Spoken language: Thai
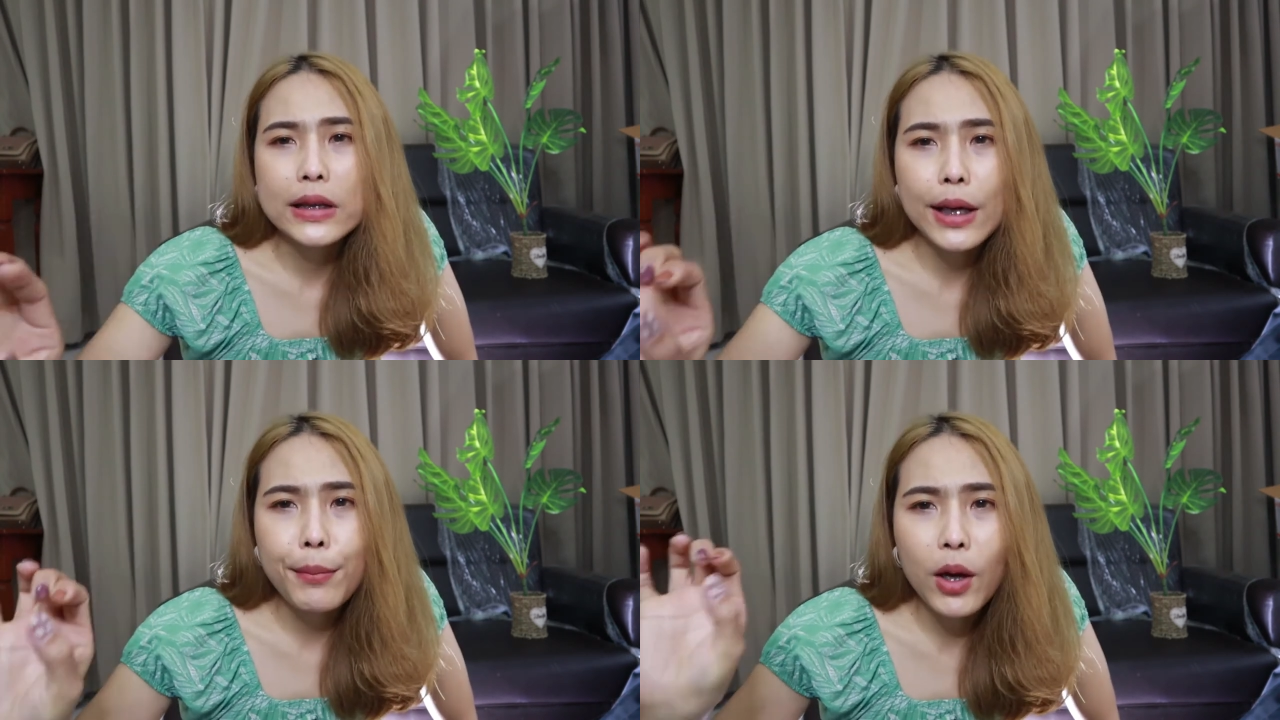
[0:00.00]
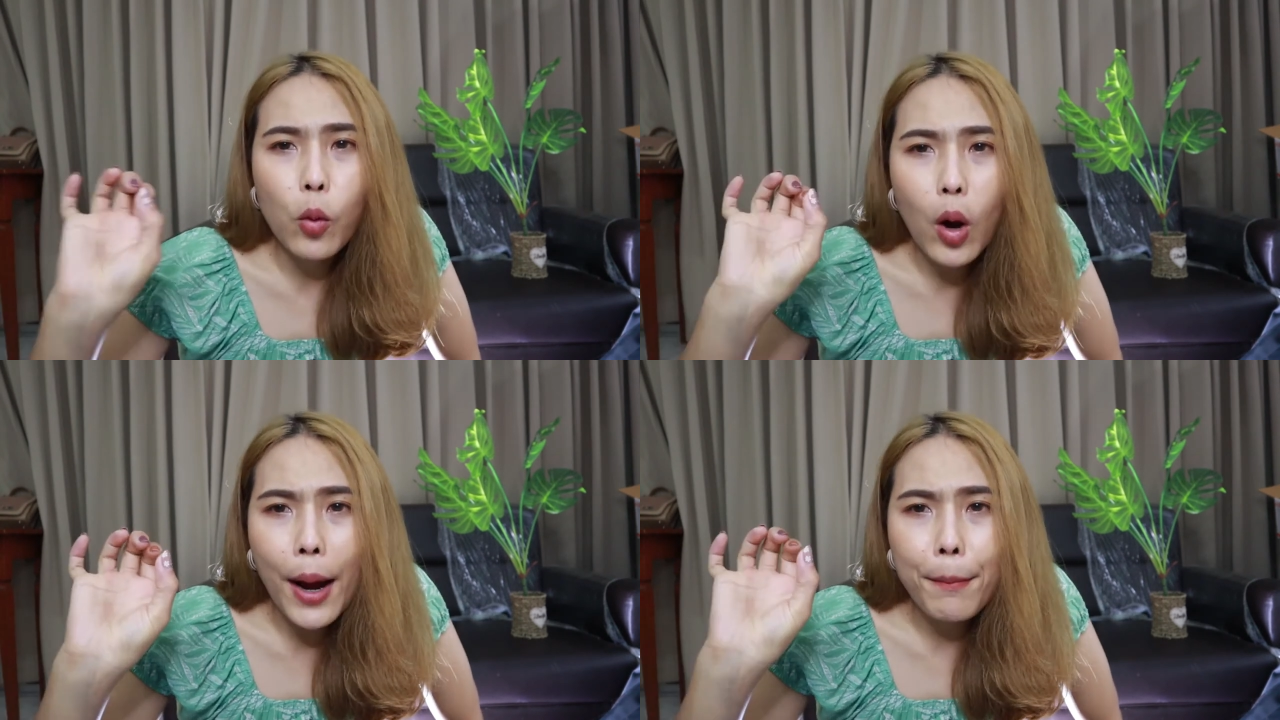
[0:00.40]
จะมี
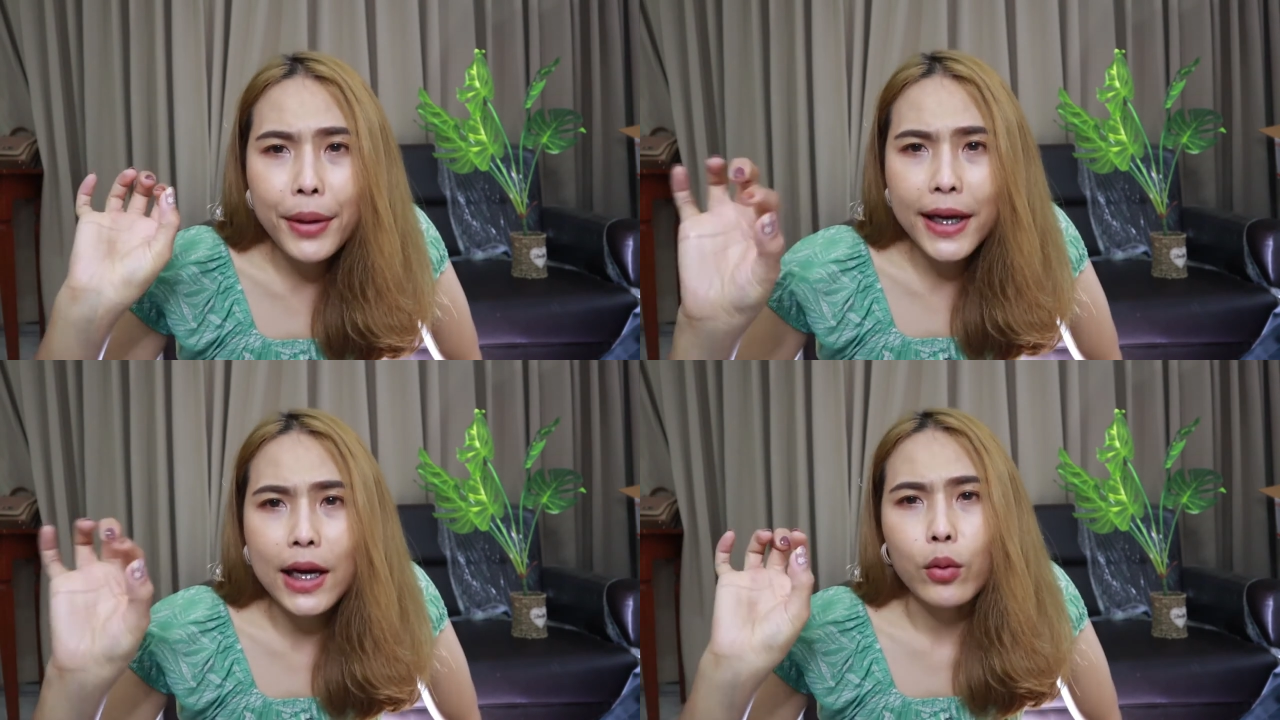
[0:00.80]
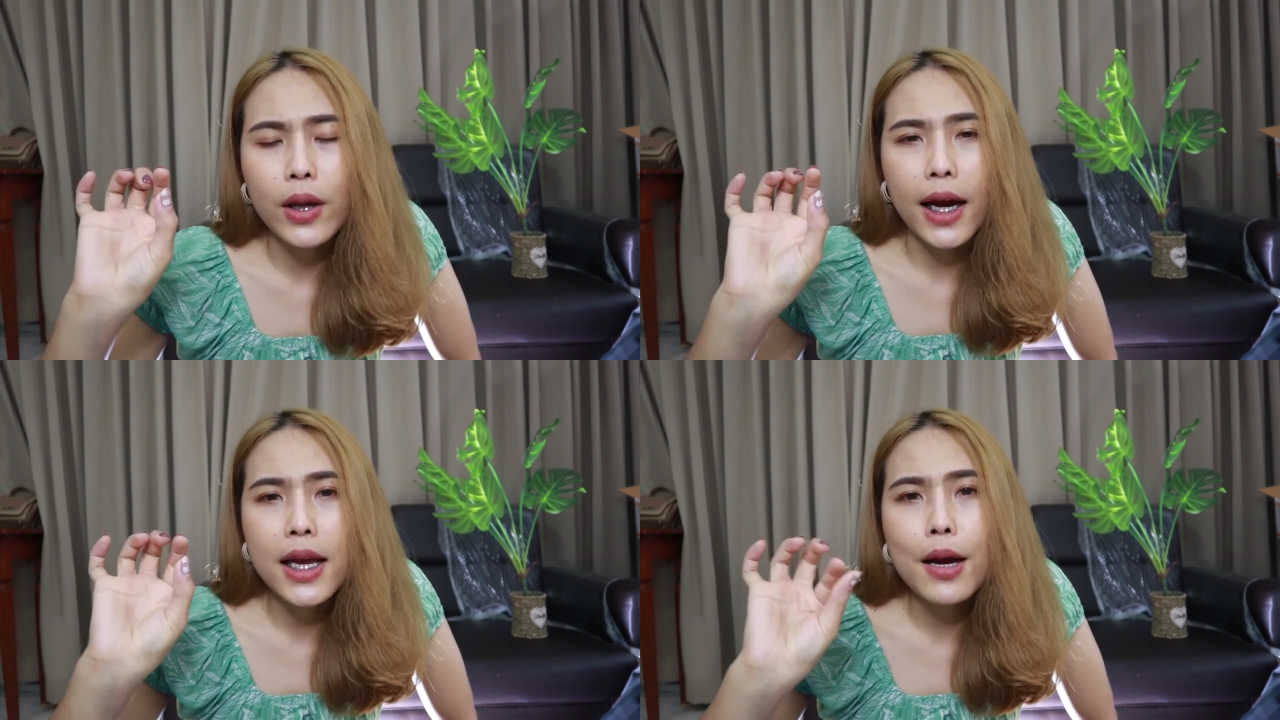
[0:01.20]
ความเหนียว
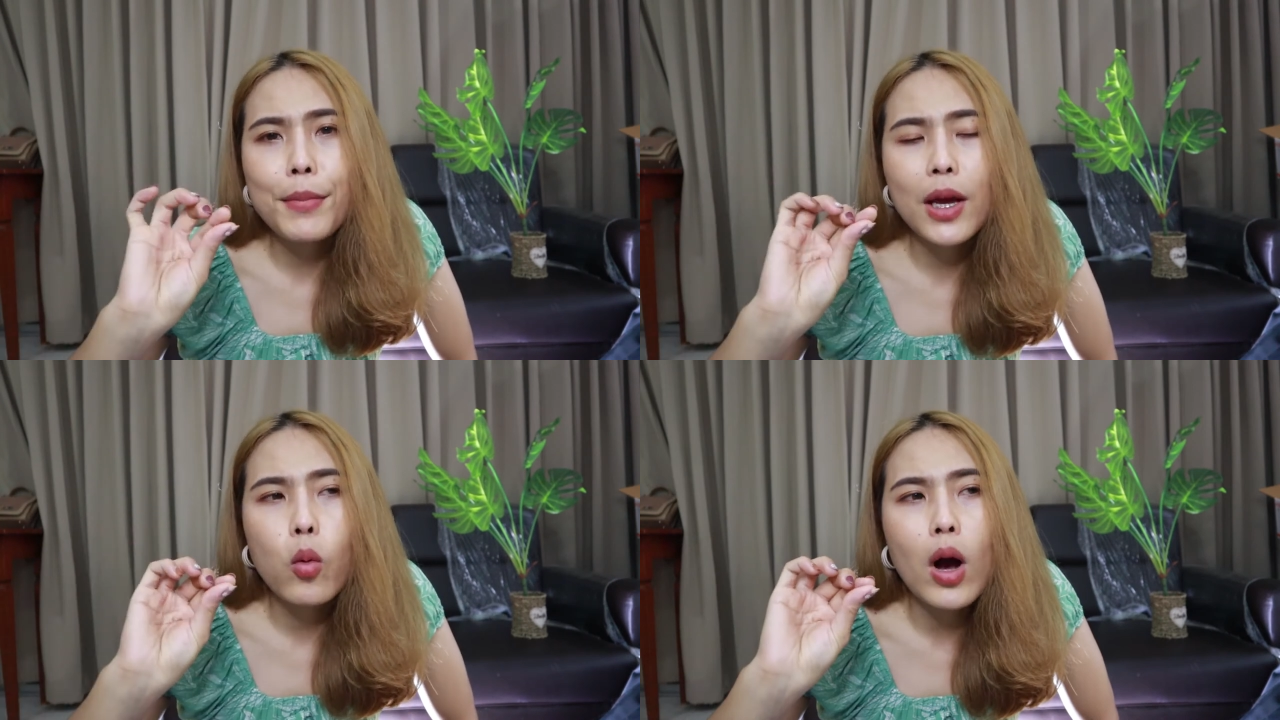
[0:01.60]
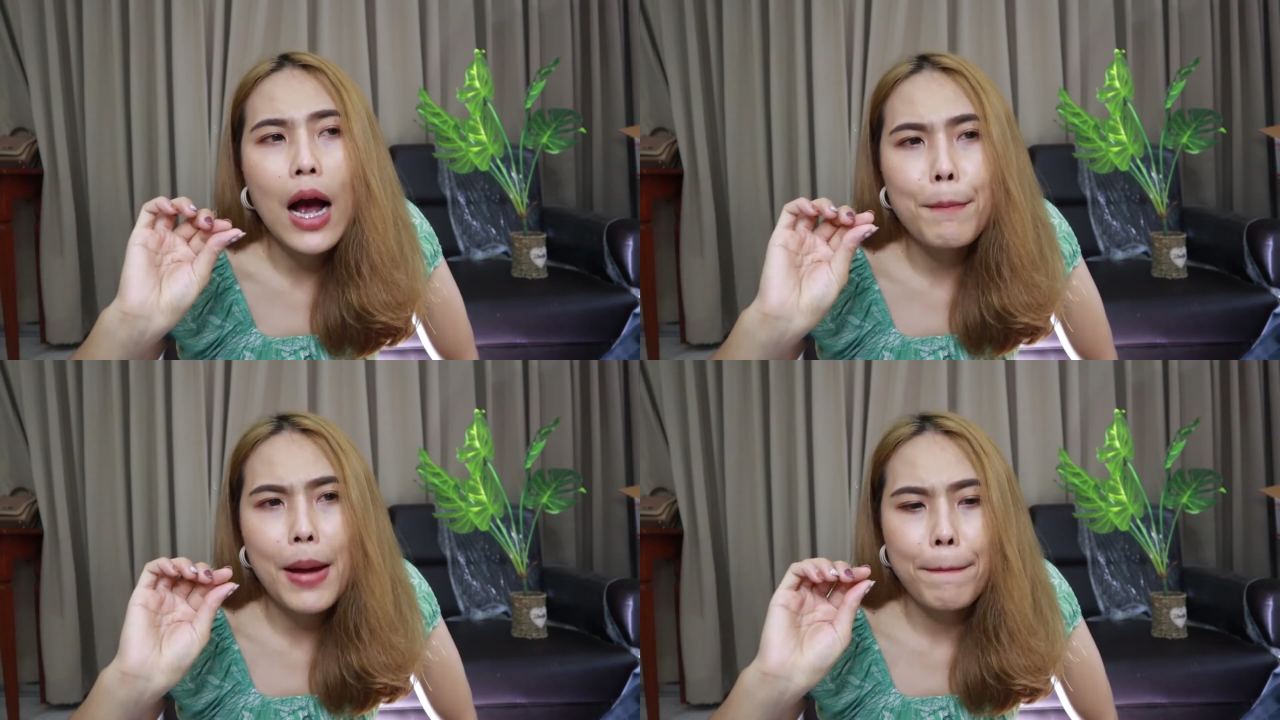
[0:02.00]
แต่ก็ยังมีค
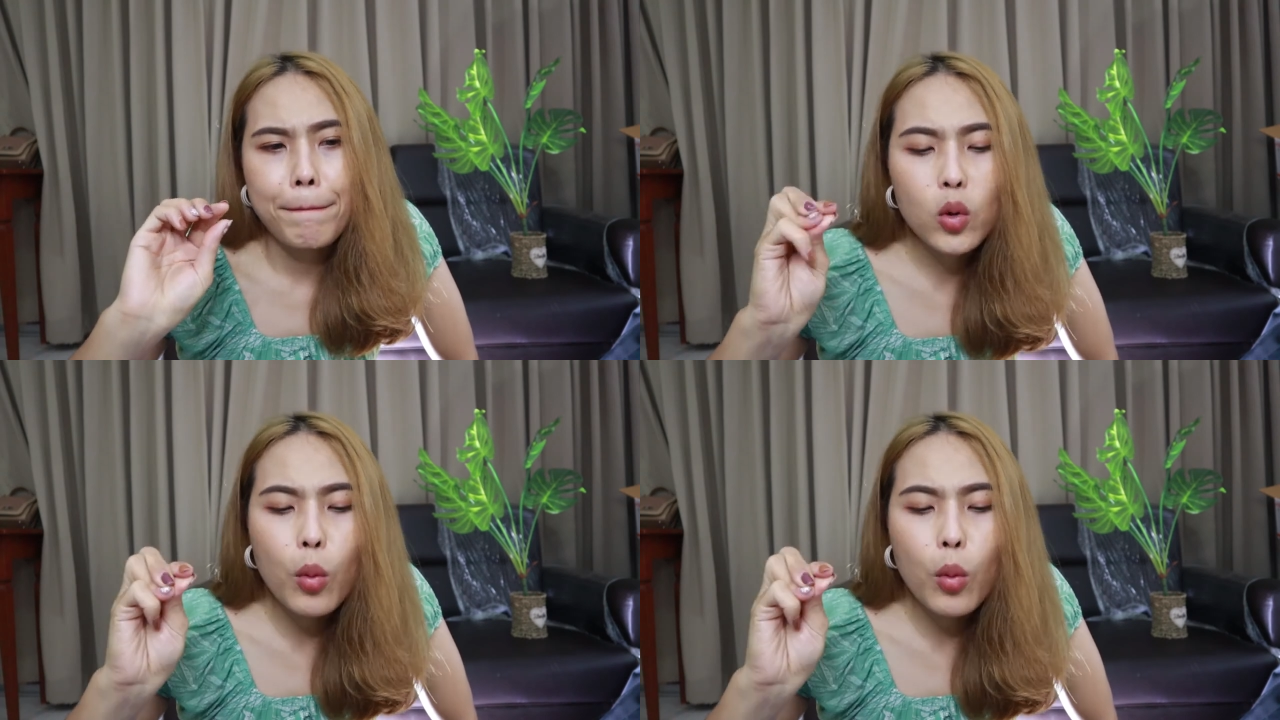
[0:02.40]
วามแบบ